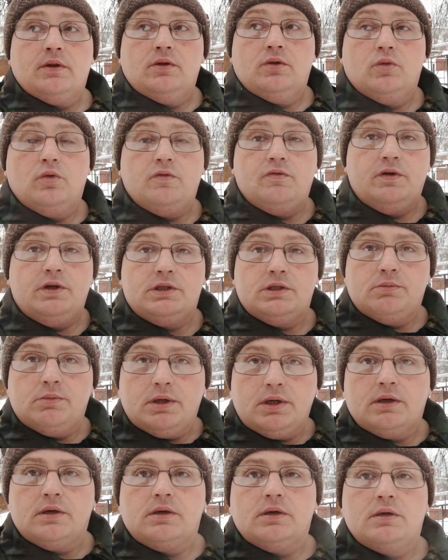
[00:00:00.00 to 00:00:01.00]
Ну,
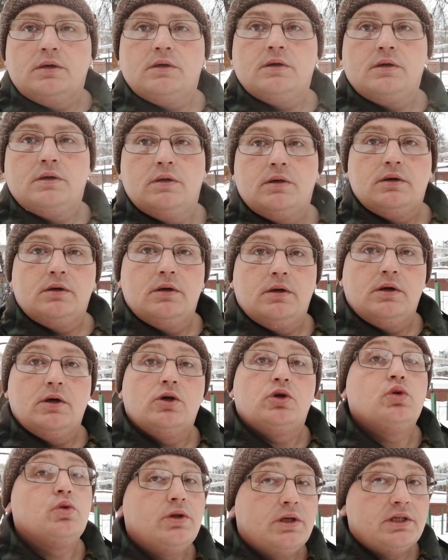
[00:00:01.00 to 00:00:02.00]
видимо,
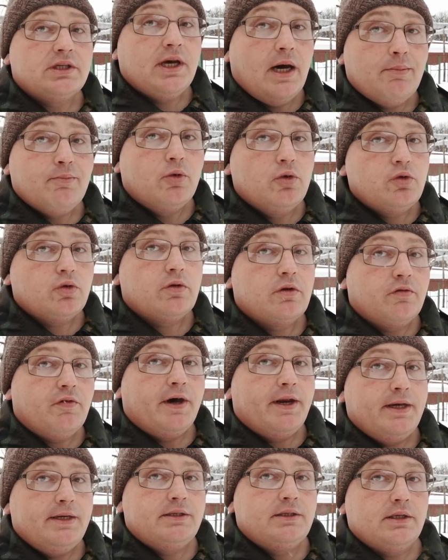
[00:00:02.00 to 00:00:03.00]
чудеса будут
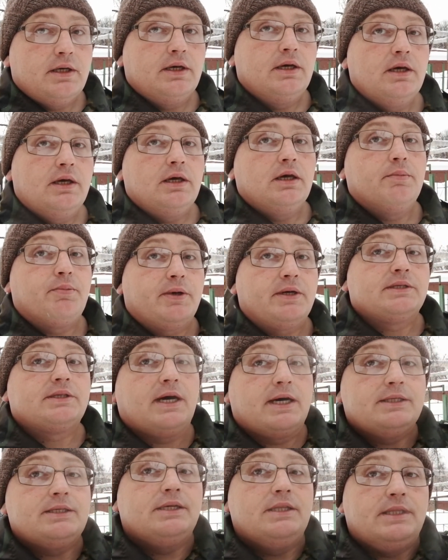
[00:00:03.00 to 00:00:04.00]
твориться и
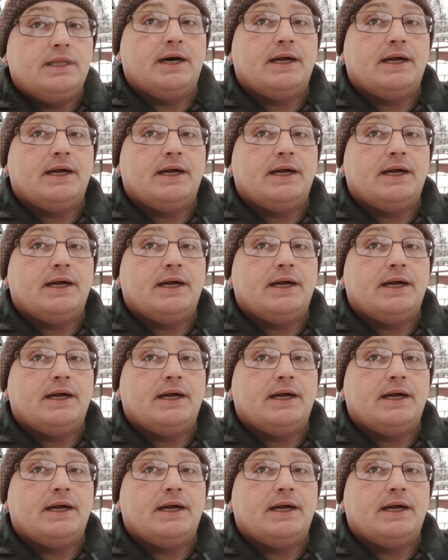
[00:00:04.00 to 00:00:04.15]
происходить